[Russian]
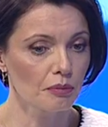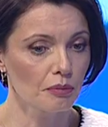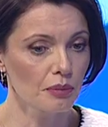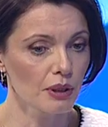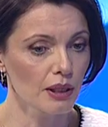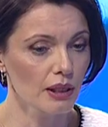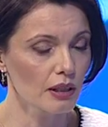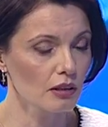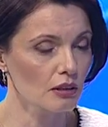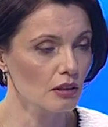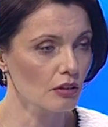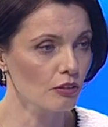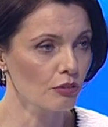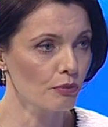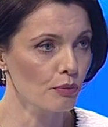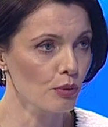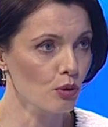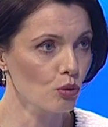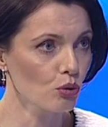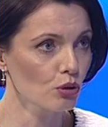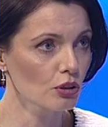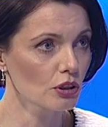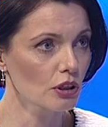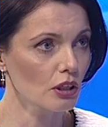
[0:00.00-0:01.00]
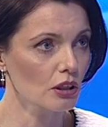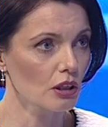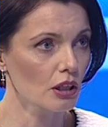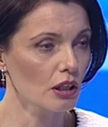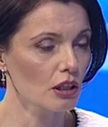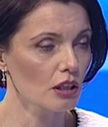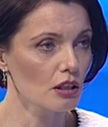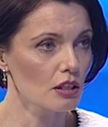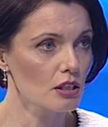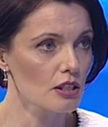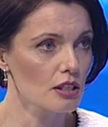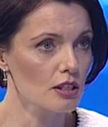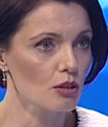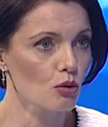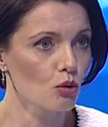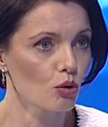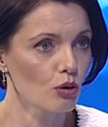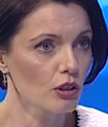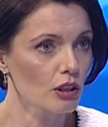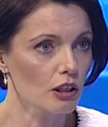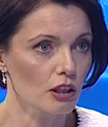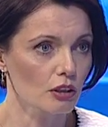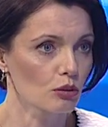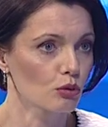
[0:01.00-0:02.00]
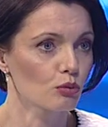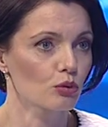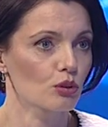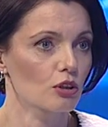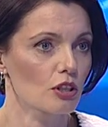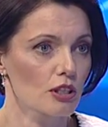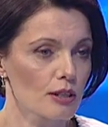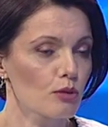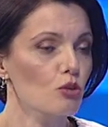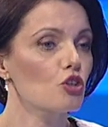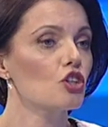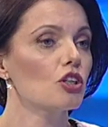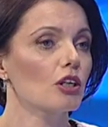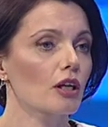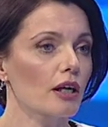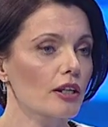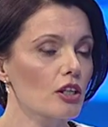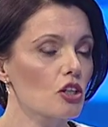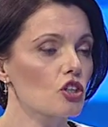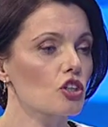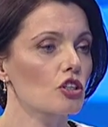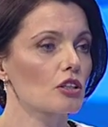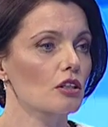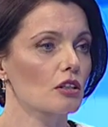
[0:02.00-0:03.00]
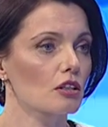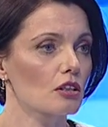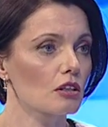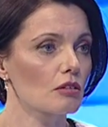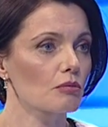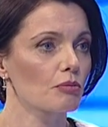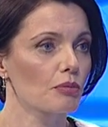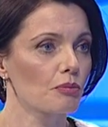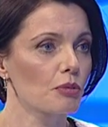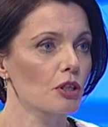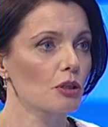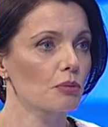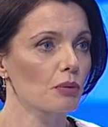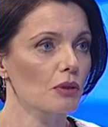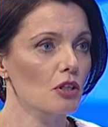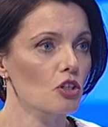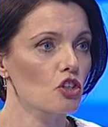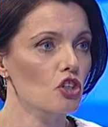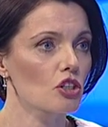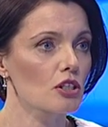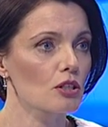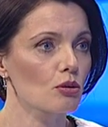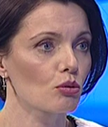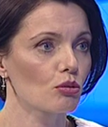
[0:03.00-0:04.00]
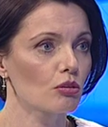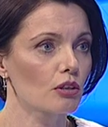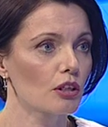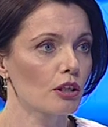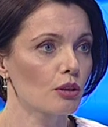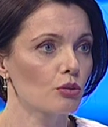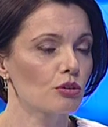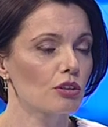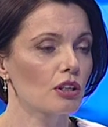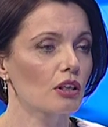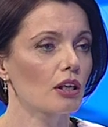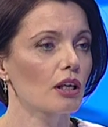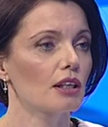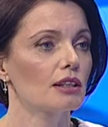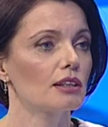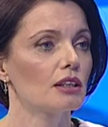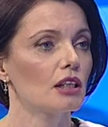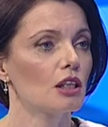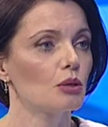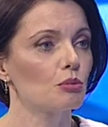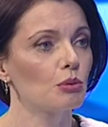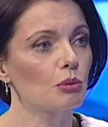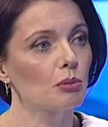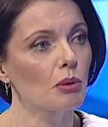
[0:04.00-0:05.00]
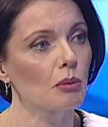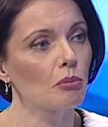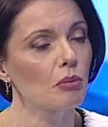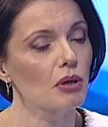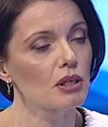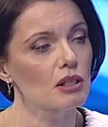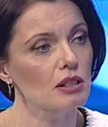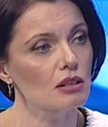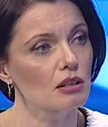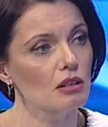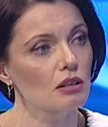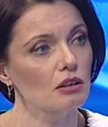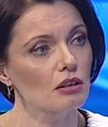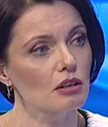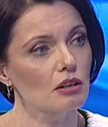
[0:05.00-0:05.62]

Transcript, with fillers: билетов продано и сколько, ну вот сложно, конечно, предположить, сколько людей хотели бы попасть на